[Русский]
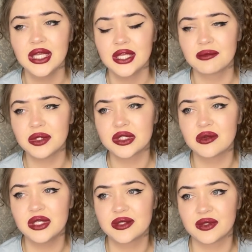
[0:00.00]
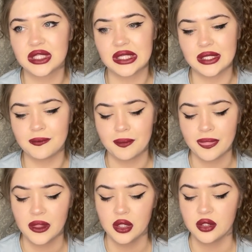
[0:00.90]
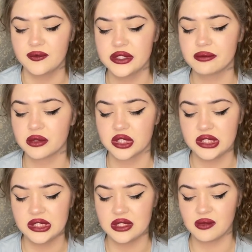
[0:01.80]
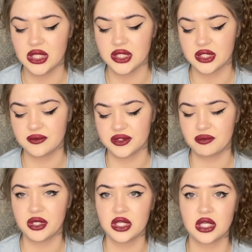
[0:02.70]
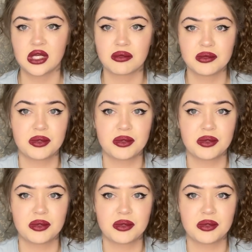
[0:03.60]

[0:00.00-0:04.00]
И мы остановились в отеле. Видимо, родители Валеры это восприняли, как мы «Ну,